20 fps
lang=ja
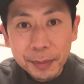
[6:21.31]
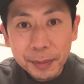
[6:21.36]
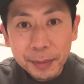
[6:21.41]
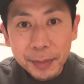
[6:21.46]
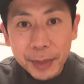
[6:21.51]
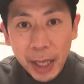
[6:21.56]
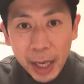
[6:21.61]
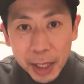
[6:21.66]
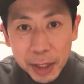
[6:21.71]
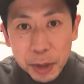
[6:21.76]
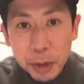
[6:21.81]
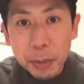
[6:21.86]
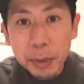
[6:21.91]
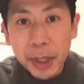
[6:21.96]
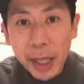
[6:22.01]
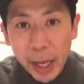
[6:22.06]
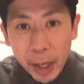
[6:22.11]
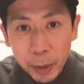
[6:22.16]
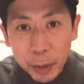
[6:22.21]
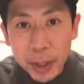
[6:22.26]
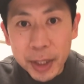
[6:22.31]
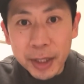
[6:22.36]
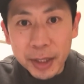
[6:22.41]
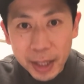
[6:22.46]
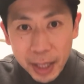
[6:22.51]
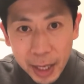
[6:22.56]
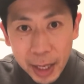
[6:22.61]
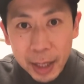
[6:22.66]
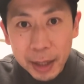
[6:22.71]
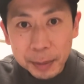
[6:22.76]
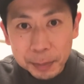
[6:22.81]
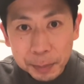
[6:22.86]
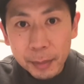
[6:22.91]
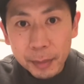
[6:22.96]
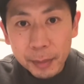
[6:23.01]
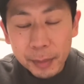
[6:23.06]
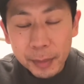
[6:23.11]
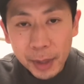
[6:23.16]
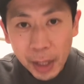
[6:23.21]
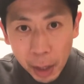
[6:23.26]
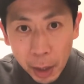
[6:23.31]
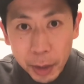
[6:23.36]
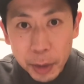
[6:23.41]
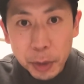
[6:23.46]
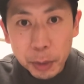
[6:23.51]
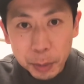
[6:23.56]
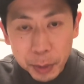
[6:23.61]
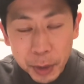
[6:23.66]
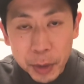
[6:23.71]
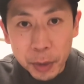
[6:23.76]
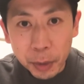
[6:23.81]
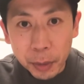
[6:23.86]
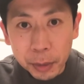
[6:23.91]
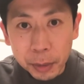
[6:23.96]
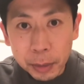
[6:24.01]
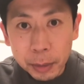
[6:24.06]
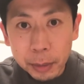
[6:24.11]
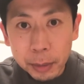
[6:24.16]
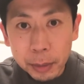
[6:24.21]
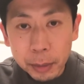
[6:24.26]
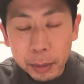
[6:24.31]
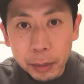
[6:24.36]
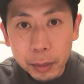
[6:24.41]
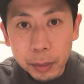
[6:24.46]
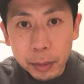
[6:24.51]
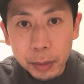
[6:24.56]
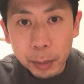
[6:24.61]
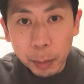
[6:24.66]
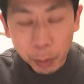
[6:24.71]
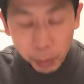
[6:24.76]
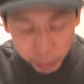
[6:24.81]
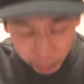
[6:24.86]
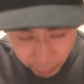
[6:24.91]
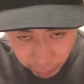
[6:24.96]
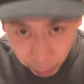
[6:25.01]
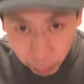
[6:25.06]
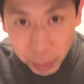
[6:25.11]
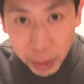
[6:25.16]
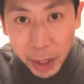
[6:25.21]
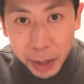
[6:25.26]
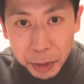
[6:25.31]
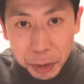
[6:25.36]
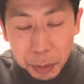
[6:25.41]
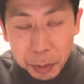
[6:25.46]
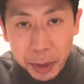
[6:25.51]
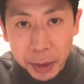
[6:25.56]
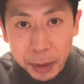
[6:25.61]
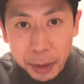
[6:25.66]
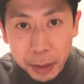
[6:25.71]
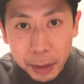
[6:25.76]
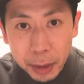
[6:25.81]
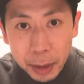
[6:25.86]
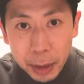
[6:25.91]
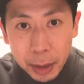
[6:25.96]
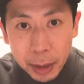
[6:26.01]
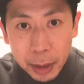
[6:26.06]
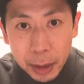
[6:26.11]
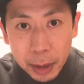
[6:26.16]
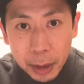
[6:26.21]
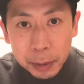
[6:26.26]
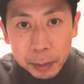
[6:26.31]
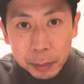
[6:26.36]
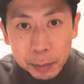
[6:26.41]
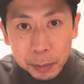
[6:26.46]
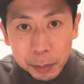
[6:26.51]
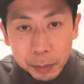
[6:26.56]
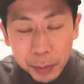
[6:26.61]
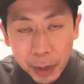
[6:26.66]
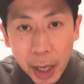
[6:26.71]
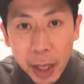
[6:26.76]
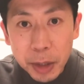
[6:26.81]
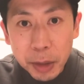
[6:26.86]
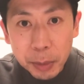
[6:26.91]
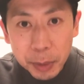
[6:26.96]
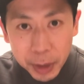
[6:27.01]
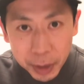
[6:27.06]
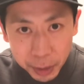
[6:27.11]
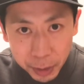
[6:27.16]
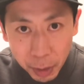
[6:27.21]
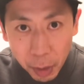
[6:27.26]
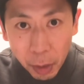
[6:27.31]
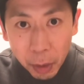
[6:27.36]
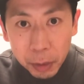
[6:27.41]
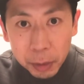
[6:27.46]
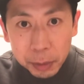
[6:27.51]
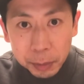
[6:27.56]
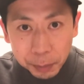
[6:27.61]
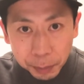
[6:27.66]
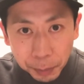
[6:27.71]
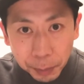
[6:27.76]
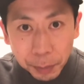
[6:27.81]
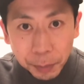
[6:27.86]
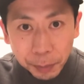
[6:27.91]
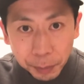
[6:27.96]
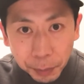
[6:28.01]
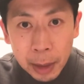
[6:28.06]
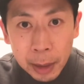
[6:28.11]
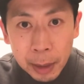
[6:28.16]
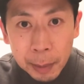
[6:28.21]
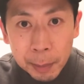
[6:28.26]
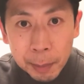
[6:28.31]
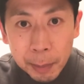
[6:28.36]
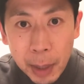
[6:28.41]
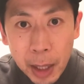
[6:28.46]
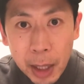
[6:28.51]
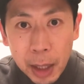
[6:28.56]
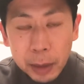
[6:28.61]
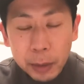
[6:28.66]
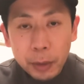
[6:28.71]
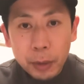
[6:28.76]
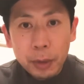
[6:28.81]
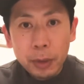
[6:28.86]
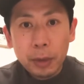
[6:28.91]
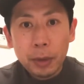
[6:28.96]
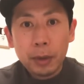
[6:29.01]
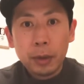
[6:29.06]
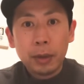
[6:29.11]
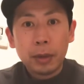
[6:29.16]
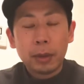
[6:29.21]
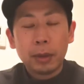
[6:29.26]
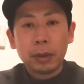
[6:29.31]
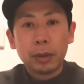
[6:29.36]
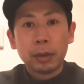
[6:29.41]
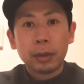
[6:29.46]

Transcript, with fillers: 大丈夫だよですね大丈夫ですよもちろん大丈夫です大丈夫ですよまああの